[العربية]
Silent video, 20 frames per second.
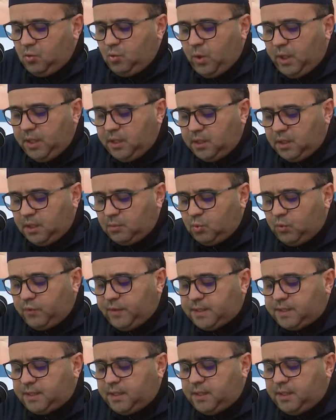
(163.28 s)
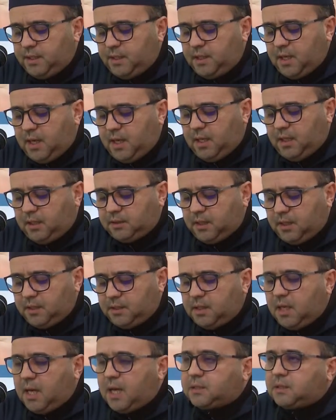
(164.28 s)
وإن المفسرين أحظى
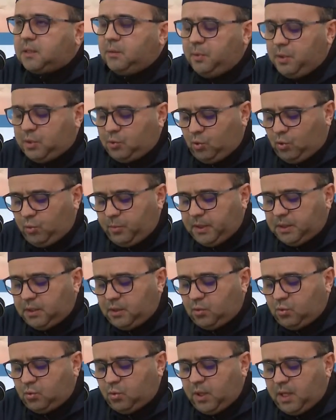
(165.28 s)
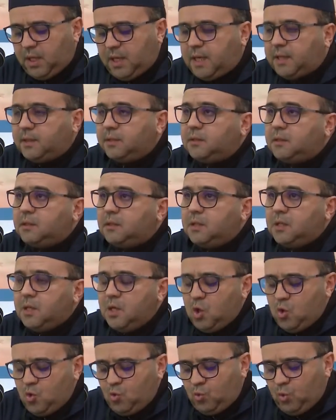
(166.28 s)
الناس بصحبة القرآن
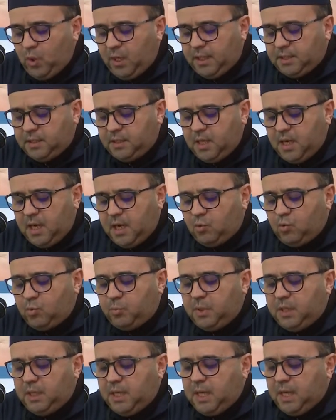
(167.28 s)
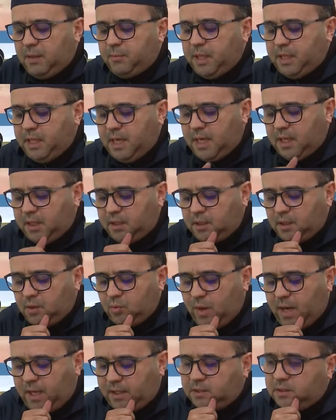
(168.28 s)
وأدناهم إلى مناهل
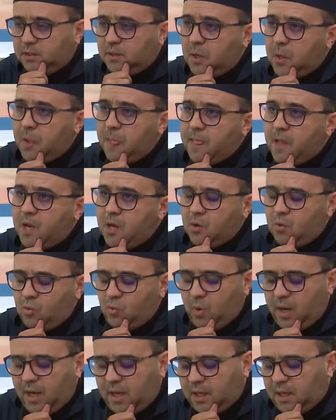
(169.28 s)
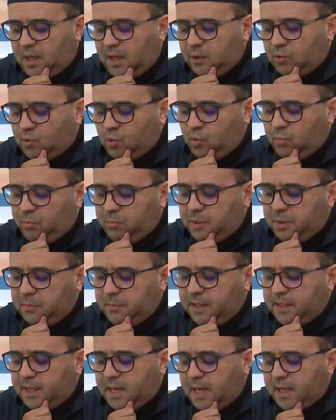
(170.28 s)
الوحي وأقعدهم
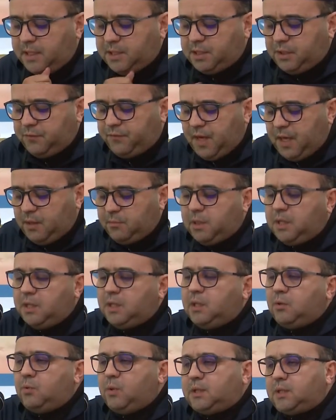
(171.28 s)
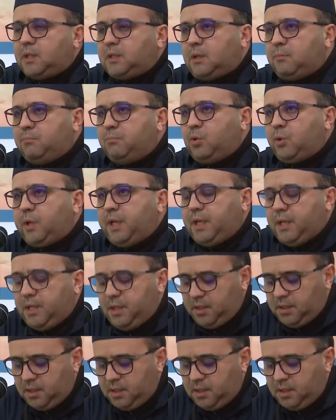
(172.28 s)
بمناهج فهمه وتدبره